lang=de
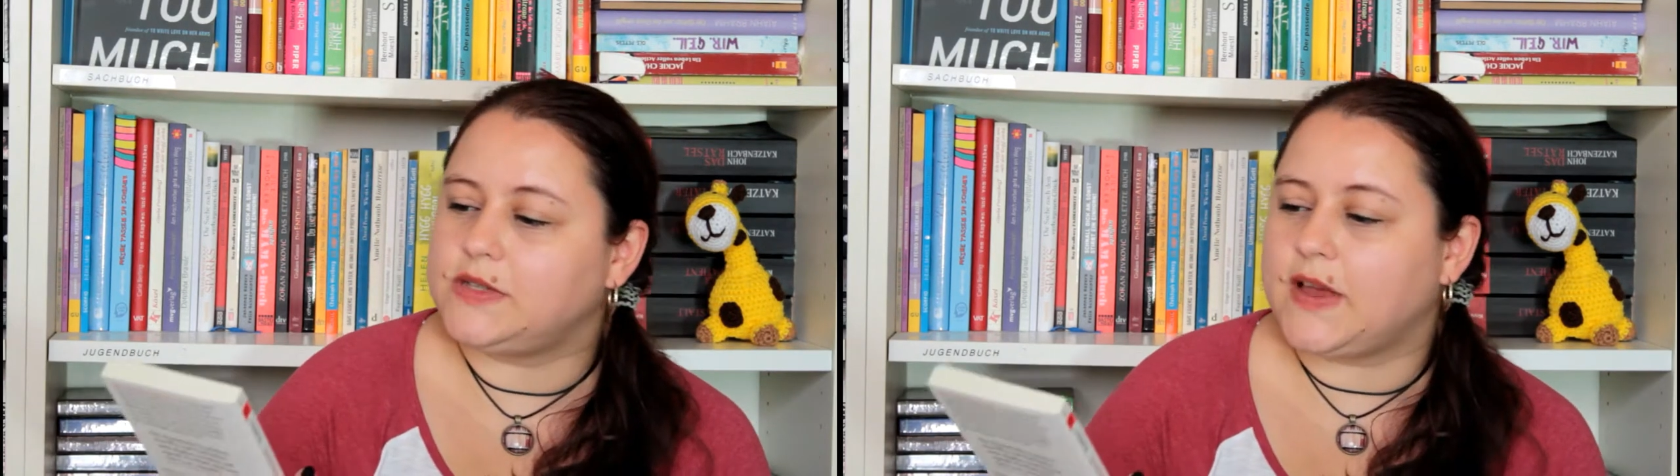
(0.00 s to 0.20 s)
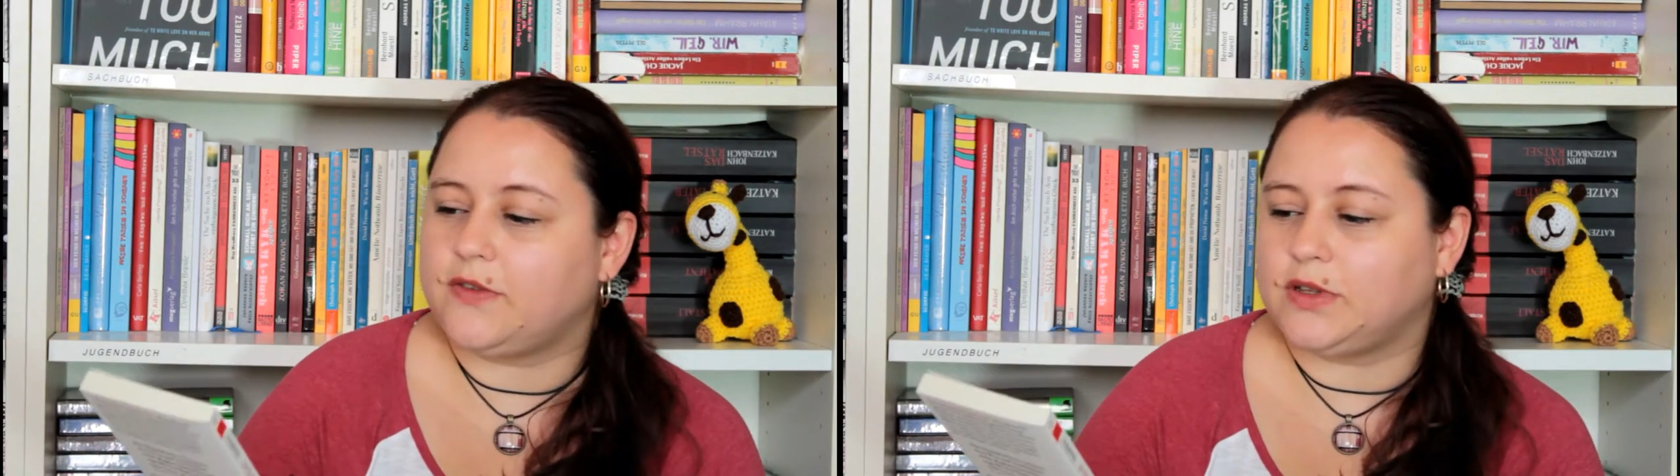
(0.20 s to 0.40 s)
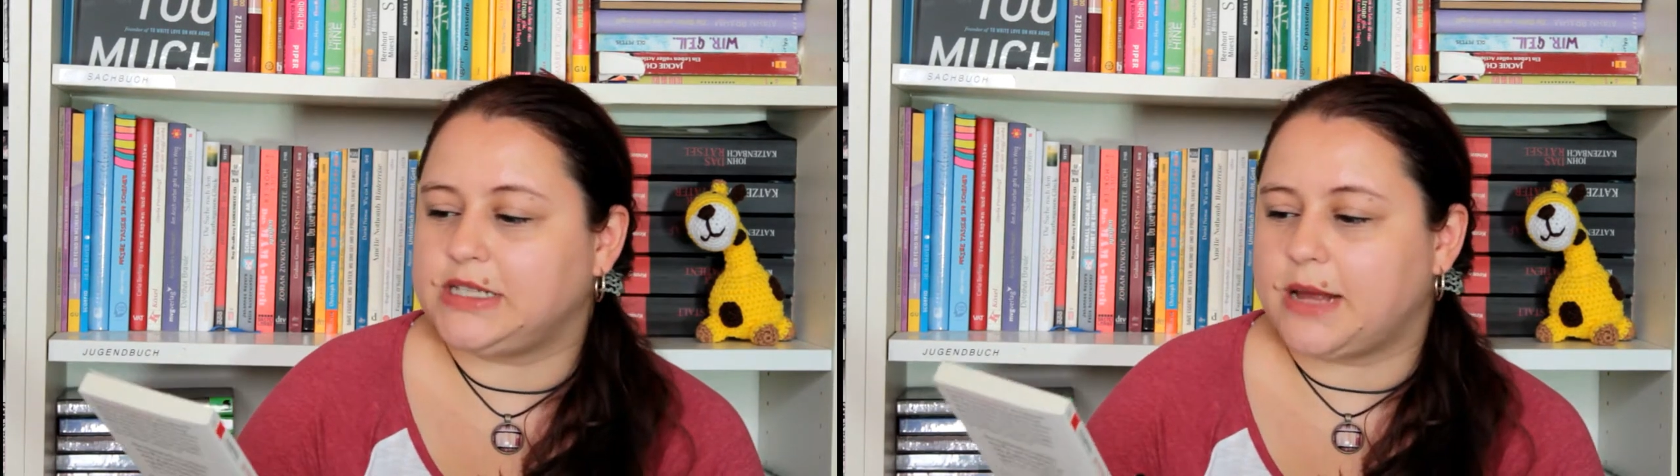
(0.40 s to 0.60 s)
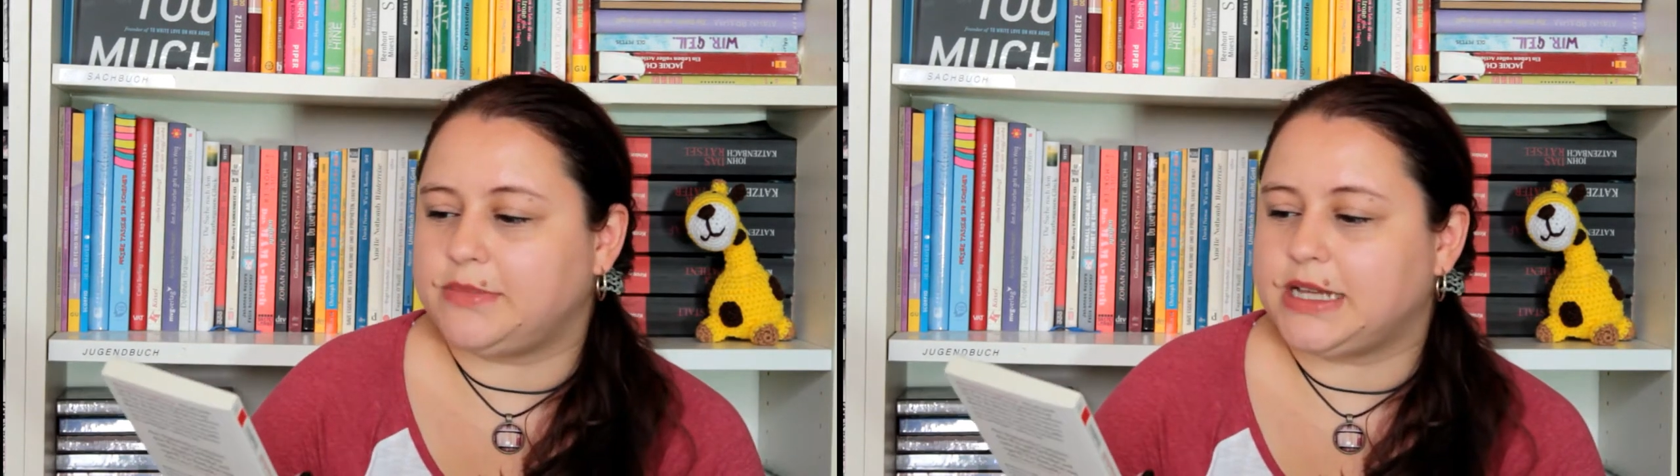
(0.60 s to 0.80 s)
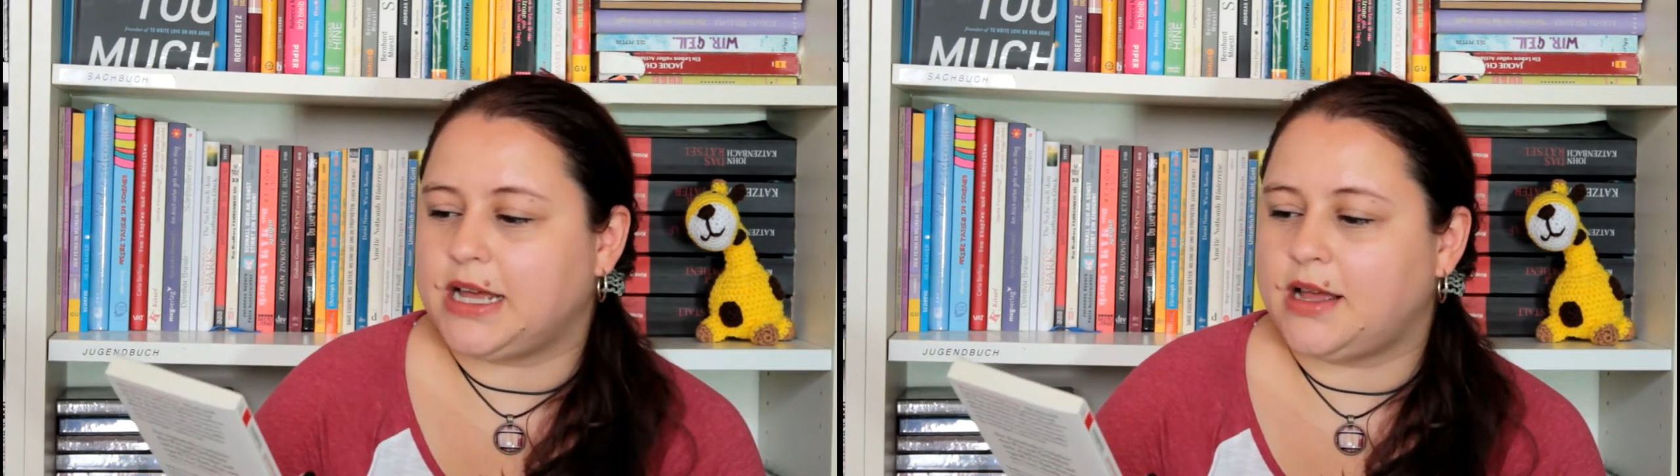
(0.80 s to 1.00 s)
zwar von
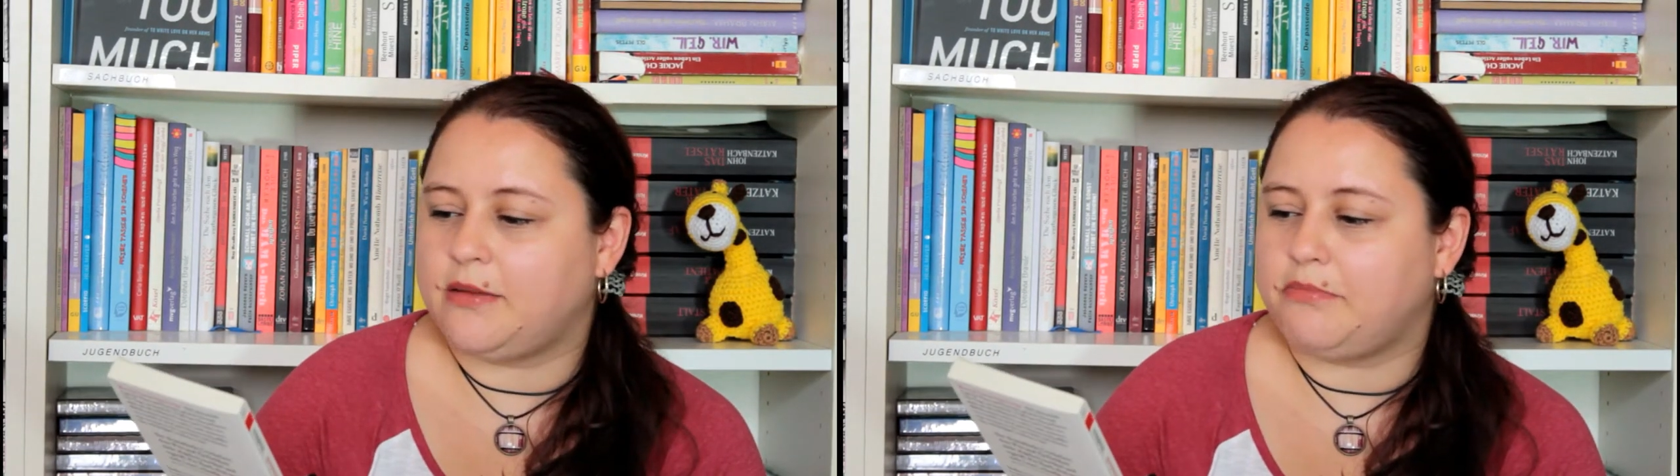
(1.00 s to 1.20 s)
Tamta